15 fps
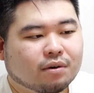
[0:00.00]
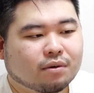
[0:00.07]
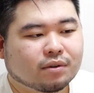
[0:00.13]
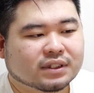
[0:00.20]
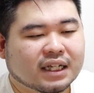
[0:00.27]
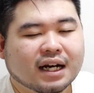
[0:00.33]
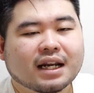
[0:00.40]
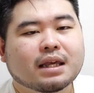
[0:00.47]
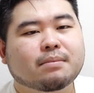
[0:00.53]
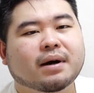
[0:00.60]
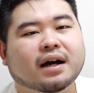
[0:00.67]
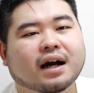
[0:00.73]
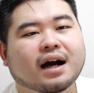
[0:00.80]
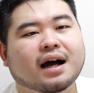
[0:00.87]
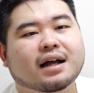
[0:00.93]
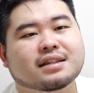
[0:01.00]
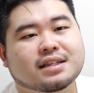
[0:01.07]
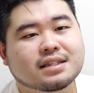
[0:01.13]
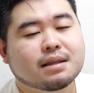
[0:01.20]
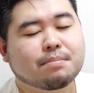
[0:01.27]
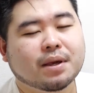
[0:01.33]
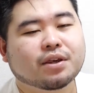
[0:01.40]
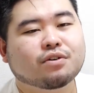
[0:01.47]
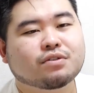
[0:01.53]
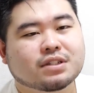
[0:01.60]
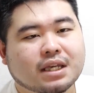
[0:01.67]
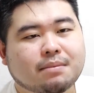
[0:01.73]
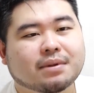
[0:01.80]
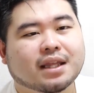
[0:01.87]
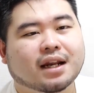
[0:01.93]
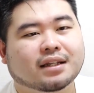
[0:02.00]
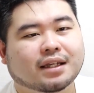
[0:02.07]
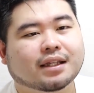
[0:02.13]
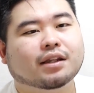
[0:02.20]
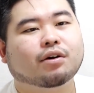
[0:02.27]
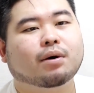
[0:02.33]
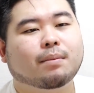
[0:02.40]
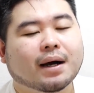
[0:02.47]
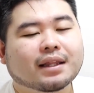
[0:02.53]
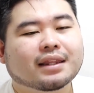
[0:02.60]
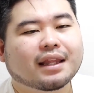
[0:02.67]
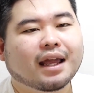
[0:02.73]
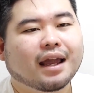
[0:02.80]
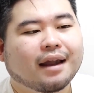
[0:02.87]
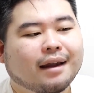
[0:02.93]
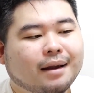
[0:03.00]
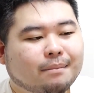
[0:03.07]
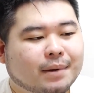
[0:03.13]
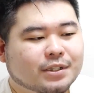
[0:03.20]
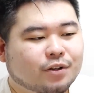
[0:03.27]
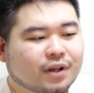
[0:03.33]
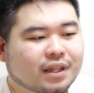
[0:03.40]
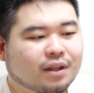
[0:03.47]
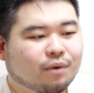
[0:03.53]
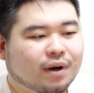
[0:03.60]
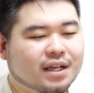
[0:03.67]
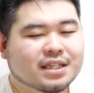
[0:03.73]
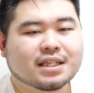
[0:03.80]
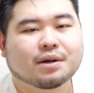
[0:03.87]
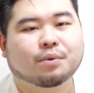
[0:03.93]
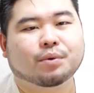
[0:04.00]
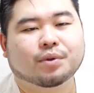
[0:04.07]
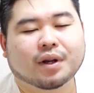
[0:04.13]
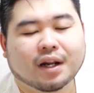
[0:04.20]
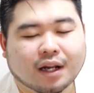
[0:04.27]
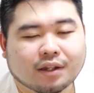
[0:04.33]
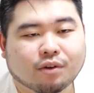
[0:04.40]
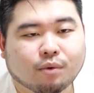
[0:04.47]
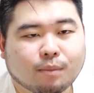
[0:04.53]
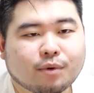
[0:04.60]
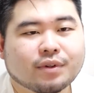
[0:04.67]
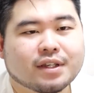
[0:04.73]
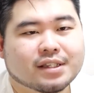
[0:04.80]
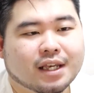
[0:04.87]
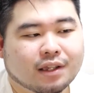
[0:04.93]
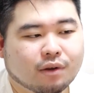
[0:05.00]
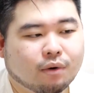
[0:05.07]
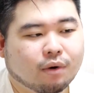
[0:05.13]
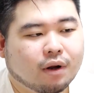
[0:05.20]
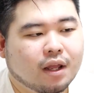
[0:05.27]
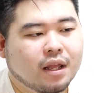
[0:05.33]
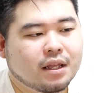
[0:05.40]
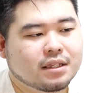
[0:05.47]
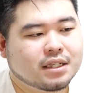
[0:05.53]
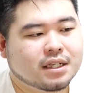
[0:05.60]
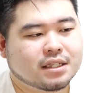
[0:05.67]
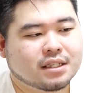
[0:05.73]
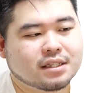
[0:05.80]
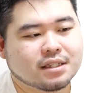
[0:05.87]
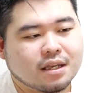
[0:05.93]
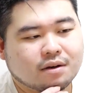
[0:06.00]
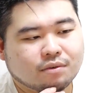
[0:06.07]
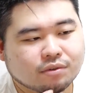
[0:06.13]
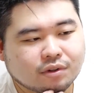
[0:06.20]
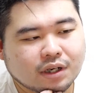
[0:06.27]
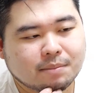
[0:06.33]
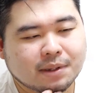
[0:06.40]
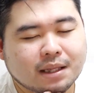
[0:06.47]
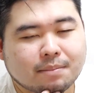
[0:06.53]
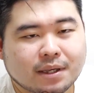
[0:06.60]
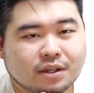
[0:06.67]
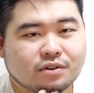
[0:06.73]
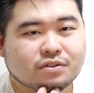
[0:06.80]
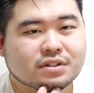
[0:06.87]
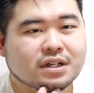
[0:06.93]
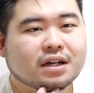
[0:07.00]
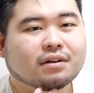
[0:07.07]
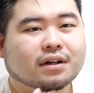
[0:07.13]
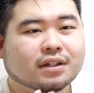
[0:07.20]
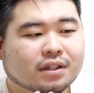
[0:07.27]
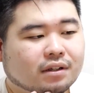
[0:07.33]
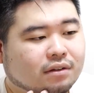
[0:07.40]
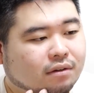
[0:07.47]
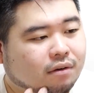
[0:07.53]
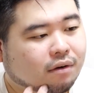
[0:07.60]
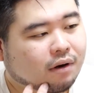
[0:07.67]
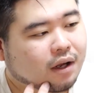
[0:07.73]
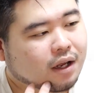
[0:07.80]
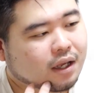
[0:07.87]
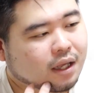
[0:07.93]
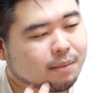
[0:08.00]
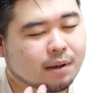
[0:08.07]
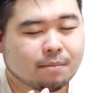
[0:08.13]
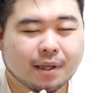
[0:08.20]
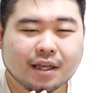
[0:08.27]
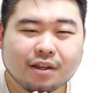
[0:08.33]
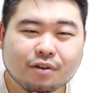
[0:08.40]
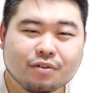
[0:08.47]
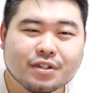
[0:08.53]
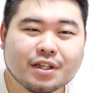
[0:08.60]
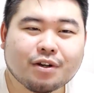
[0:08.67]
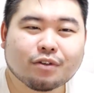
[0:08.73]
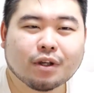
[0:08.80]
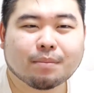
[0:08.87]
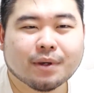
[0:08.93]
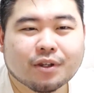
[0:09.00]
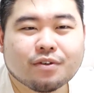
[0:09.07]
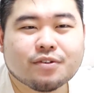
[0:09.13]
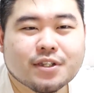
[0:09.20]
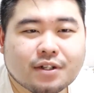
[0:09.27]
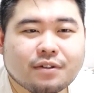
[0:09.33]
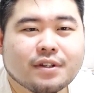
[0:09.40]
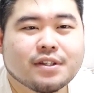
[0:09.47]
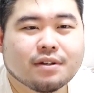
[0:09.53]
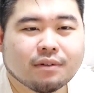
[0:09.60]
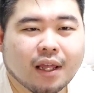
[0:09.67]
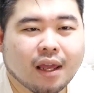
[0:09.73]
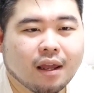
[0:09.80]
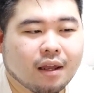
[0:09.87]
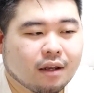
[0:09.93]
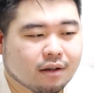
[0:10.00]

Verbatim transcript: こうサラリーマンが全然勉強したいみたいなデータとかもあって、まあ、それっておかしなことだなと思うんですけどじゃあ実際本当にみんな勉強してないのかっていうとやっぱり勉強してる人は勉強してるんですよね、